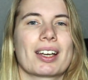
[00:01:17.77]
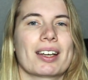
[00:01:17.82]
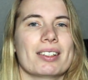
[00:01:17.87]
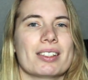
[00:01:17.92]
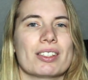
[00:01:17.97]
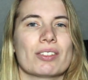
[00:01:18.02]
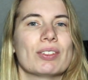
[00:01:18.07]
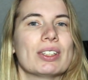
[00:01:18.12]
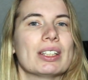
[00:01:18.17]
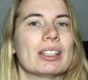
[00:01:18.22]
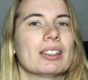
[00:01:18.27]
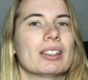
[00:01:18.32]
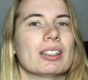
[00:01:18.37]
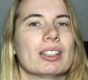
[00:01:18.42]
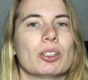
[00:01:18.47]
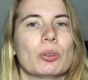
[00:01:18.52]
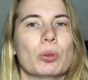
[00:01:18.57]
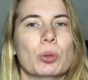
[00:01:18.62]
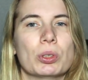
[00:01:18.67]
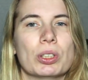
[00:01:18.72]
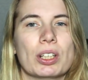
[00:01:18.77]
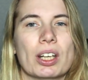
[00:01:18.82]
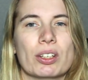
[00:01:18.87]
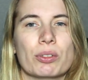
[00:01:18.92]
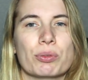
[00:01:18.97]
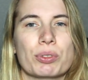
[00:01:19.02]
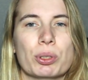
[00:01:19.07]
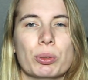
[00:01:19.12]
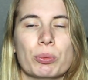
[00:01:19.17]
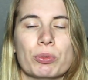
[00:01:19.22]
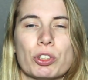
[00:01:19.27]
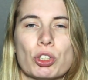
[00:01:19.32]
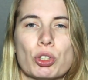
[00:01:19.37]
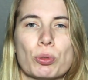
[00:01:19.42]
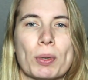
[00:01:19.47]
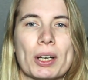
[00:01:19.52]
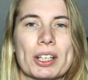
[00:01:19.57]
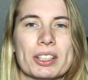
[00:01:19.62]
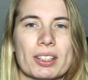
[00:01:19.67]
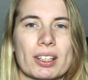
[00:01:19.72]
Ganz wichtig, ohne eine vernünftige
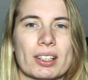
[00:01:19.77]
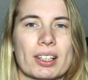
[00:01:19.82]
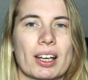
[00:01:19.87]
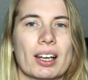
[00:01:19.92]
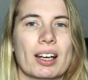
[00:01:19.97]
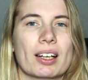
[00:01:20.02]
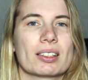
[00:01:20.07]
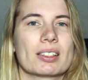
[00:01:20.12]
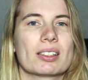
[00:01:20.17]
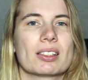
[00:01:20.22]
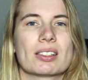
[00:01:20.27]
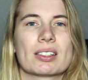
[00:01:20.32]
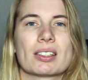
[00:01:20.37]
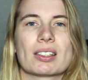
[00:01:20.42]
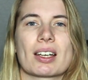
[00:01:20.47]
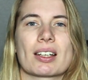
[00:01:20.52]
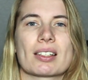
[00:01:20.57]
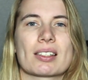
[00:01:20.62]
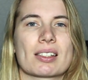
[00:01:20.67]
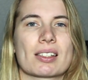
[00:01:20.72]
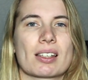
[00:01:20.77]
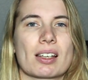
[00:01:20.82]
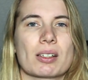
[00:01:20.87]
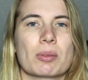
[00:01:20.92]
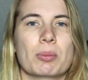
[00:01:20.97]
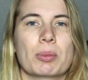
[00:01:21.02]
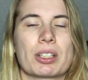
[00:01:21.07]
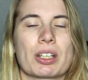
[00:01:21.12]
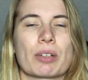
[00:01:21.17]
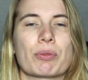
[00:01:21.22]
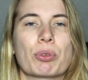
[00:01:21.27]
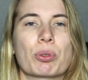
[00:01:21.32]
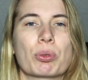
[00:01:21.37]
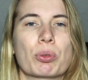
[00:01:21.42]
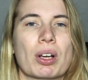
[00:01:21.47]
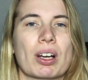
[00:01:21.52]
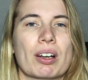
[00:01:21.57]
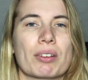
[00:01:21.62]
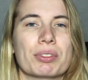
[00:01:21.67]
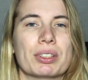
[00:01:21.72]
Speicherkarte ist die ganze Sache mit der
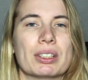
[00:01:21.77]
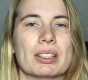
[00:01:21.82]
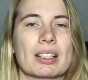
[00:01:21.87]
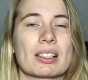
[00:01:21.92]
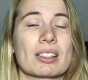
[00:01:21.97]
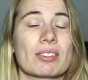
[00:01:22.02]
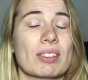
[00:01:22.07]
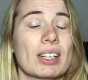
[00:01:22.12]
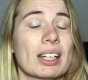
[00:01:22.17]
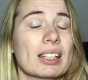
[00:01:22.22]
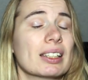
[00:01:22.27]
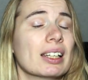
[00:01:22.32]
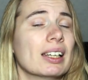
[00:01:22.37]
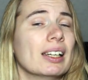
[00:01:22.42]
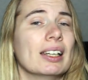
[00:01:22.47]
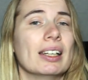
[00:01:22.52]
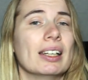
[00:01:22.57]
Fotografie nichts wert.